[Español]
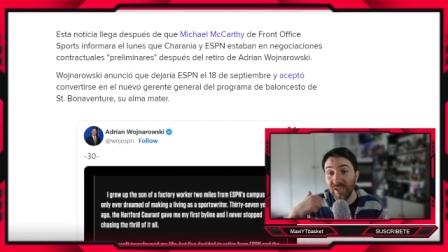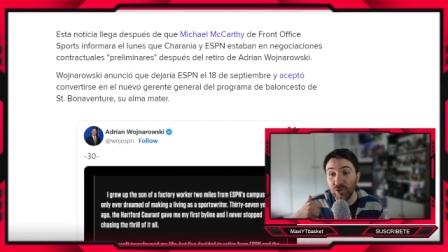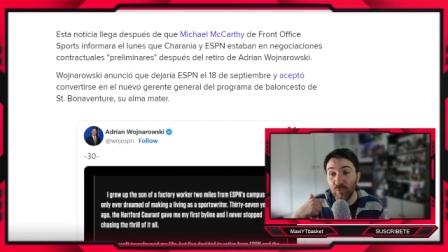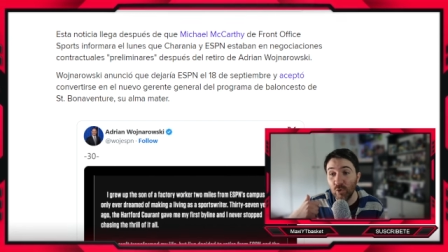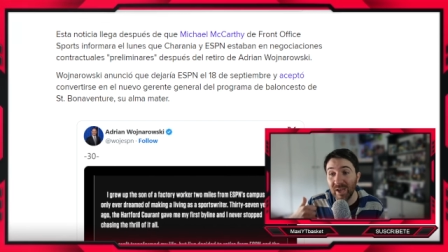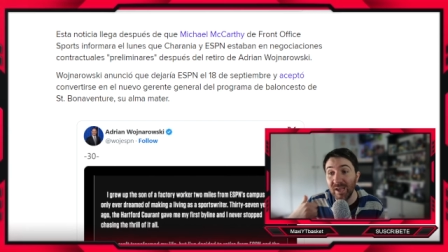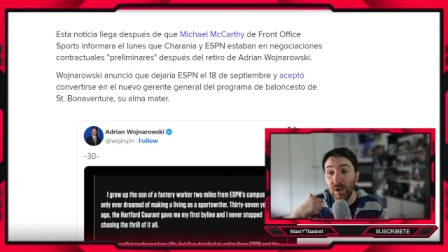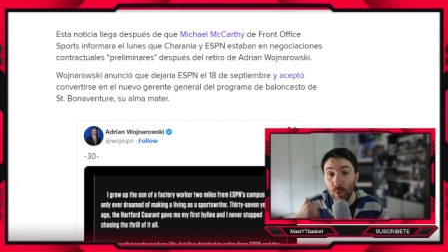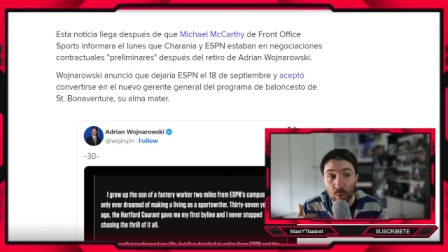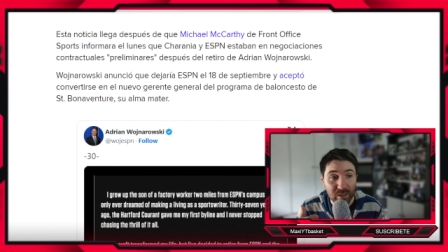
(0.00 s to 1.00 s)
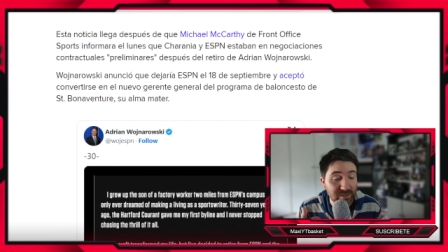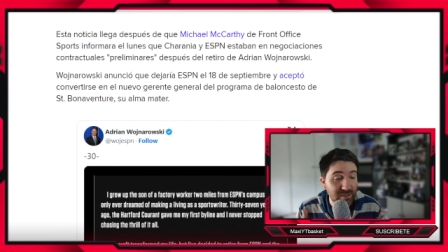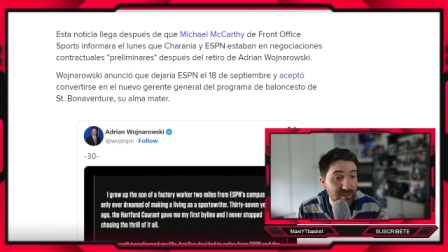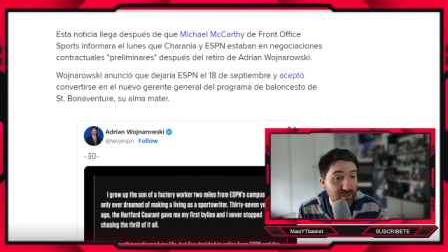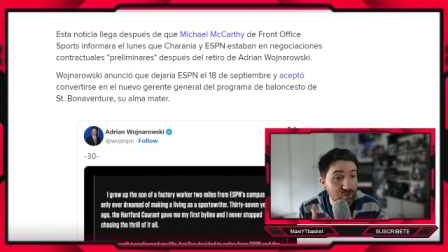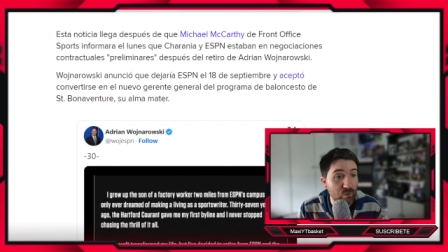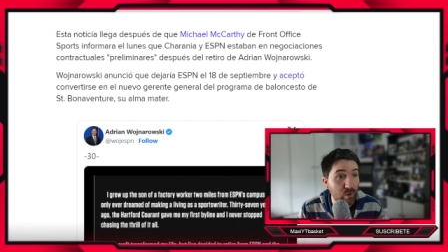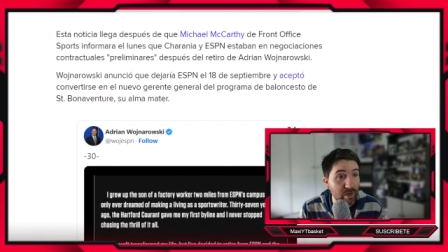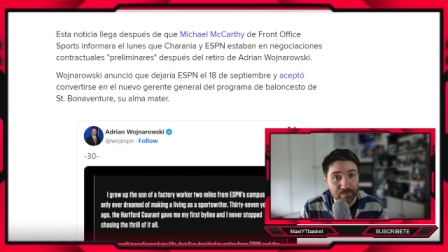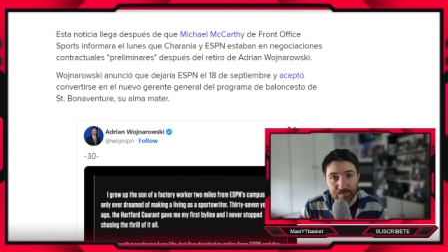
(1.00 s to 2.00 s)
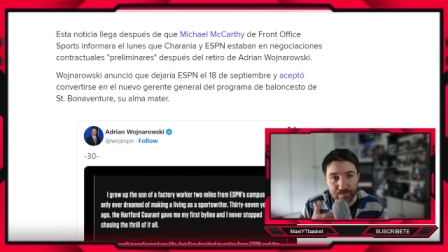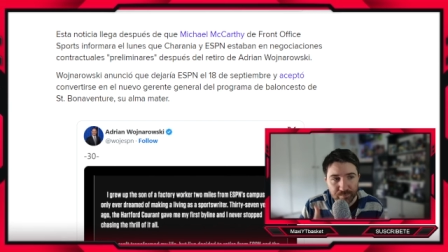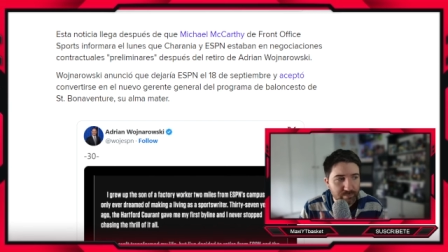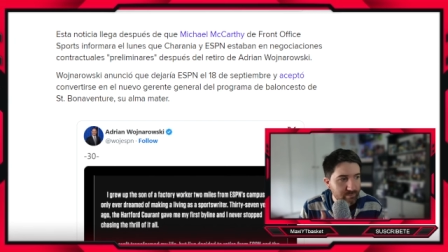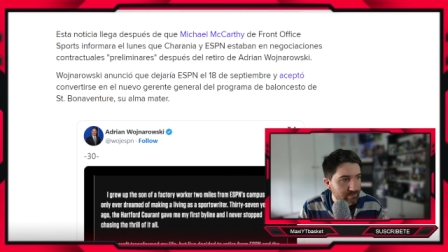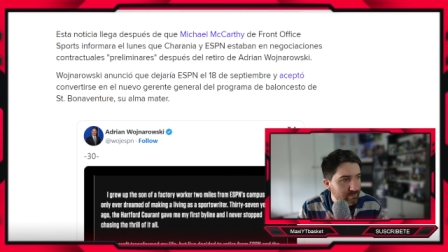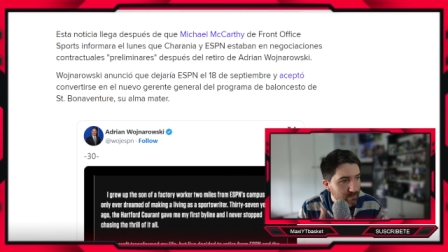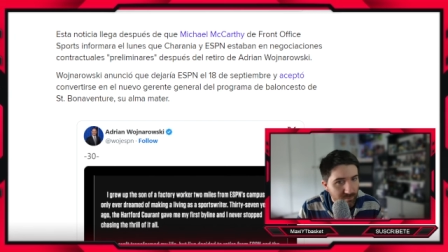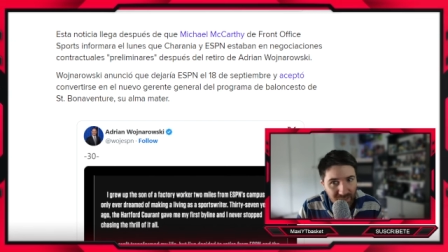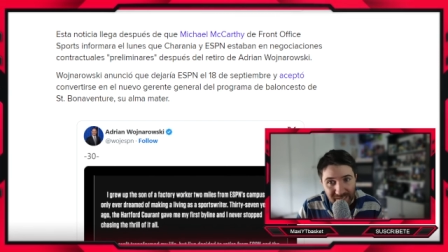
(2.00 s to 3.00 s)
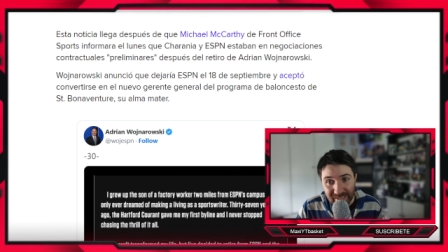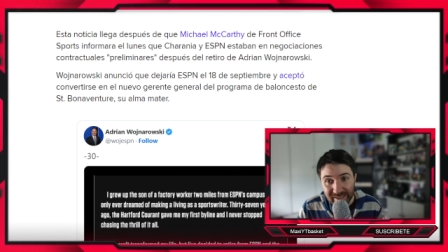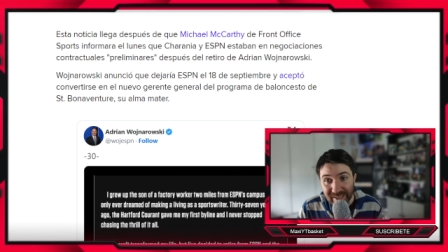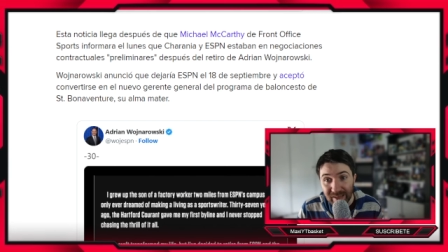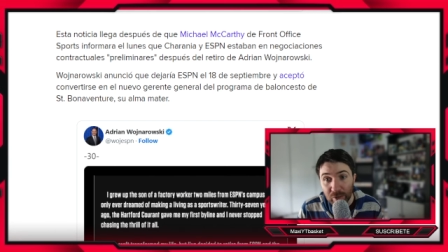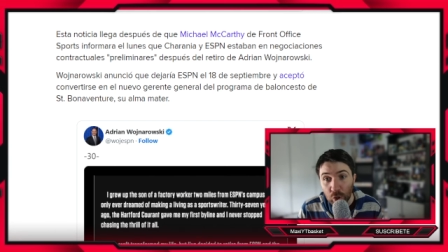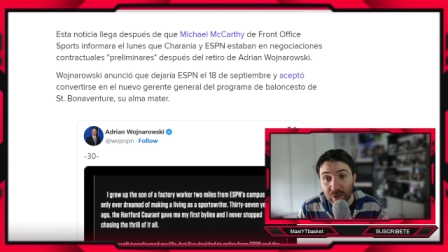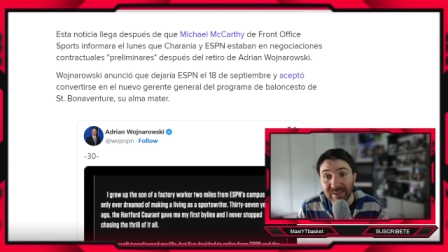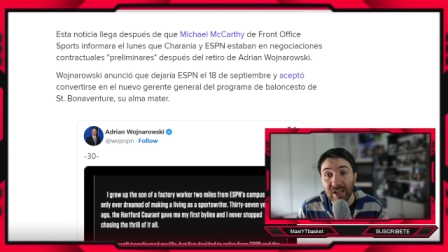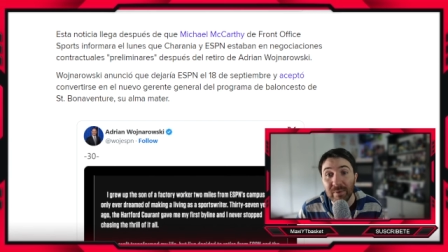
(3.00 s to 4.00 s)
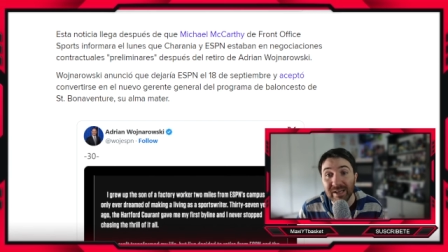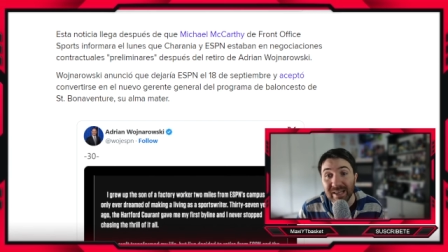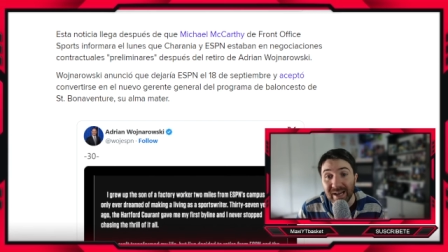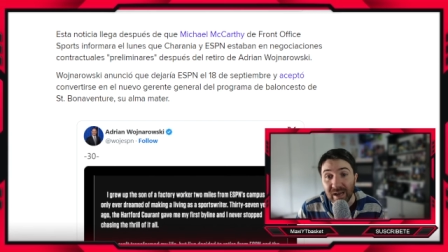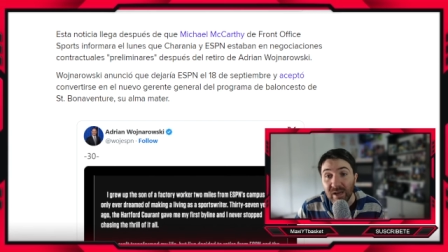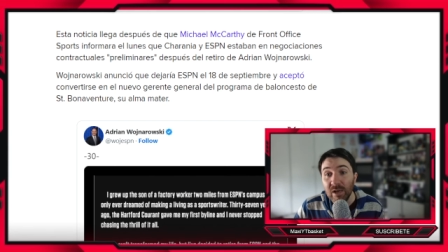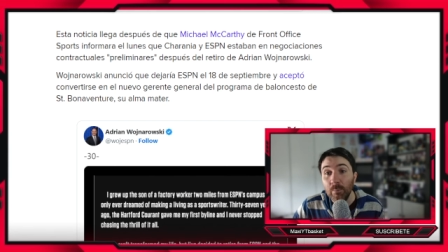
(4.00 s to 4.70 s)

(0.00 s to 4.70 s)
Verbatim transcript: Eso fue el lunes, ayer eso fue en el día de hoy de mañana.